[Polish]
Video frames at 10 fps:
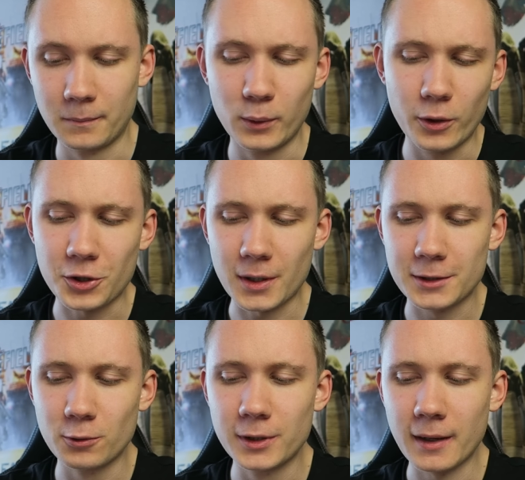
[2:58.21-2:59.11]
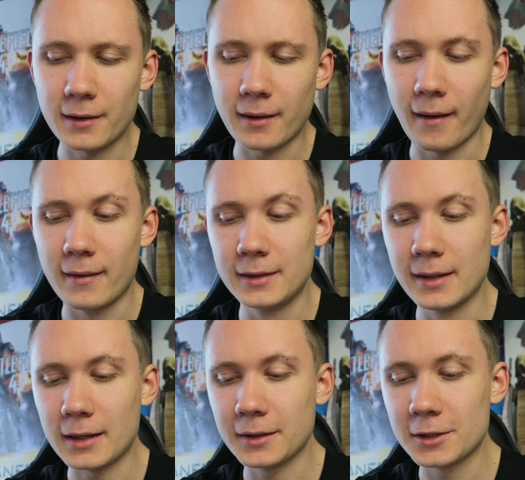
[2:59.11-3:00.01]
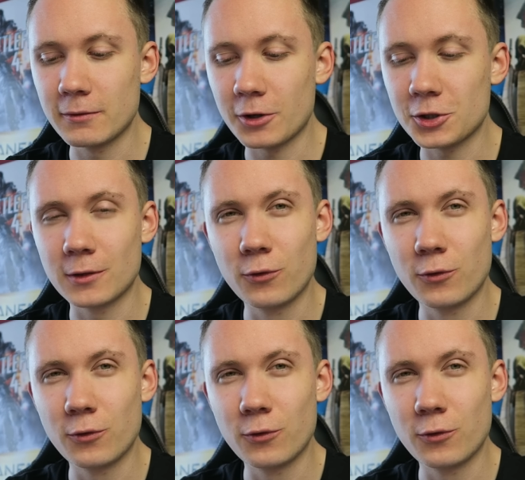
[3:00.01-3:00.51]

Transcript: Byłeś na studiach? Jak nazywa się